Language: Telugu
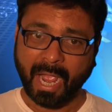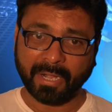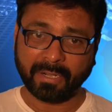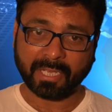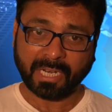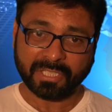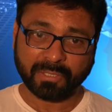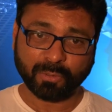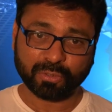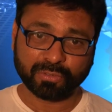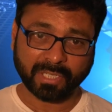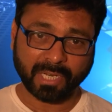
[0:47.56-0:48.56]
అండ్ కలిసి
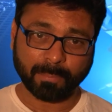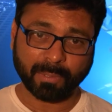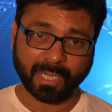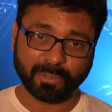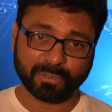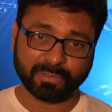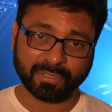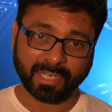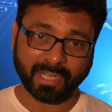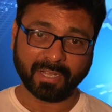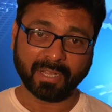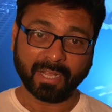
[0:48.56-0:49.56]
వస్తుందన్న భావిస్తున్న
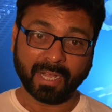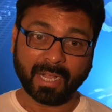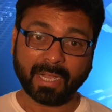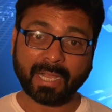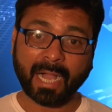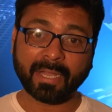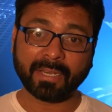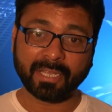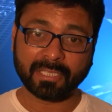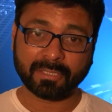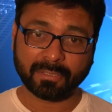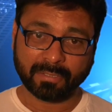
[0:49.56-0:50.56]

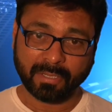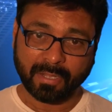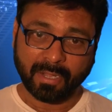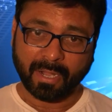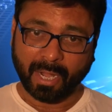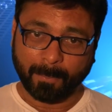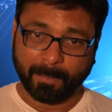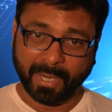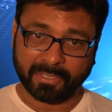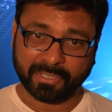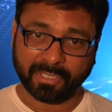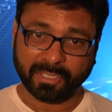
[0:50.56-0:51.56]
కాంగ్రెస్
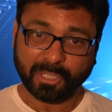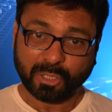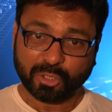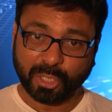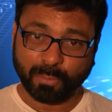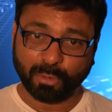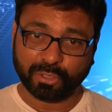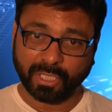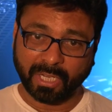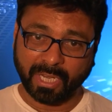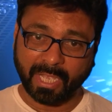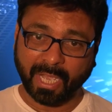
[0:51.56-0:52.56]
అభ్యర్థి చిరుమూర్తి
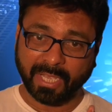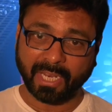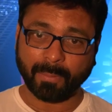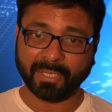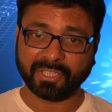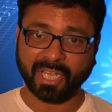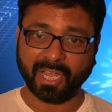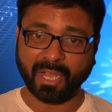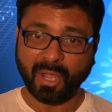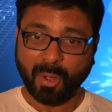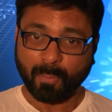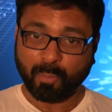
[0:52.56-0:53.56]
లింగయ్యల మధ్య
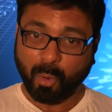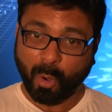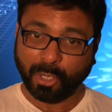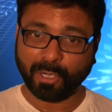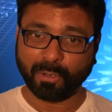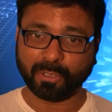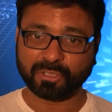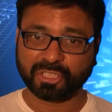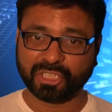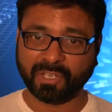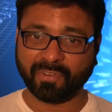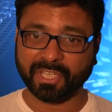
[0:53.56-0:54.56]
పోటీలో
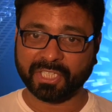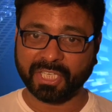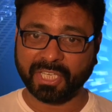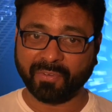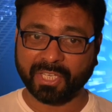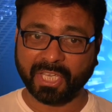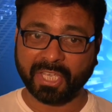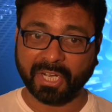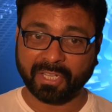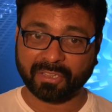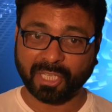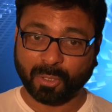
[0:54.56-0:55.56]
చివరికి ఎవరికి
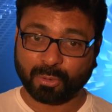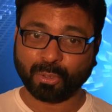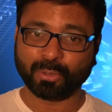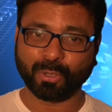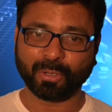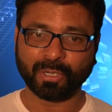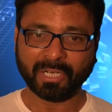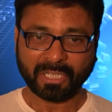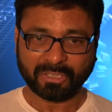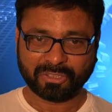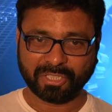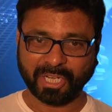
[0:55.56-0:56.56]
కిరీటం దక్కుతుందో
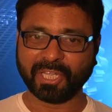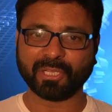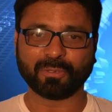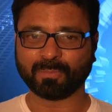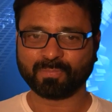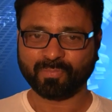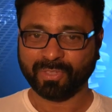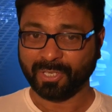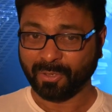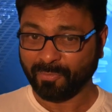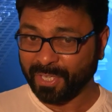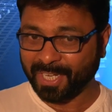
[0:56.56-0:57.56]
తెలియదు
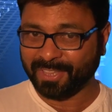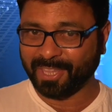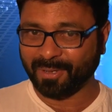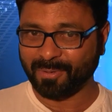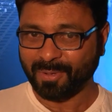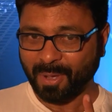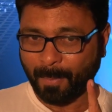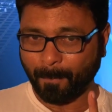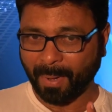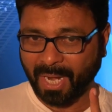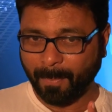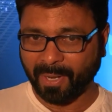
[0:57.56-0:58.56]
వీరిద్దరూ
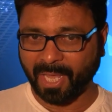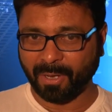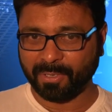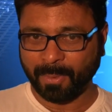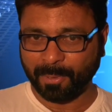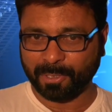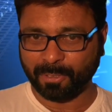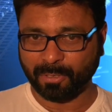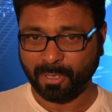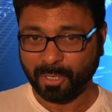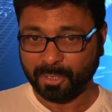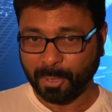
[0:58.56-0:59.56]
బలబలాలు ఏమిటో
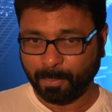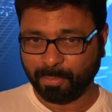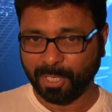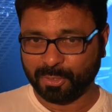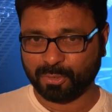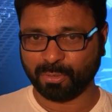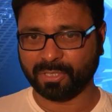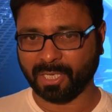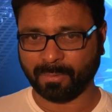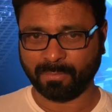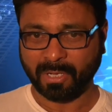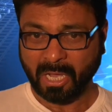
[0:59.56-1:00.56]
ఇప్పుడే
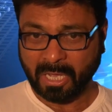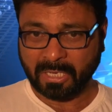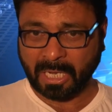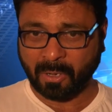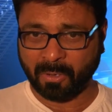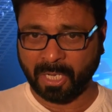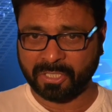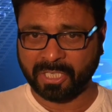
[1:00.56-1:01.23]
చూద్దాం నల్గొండ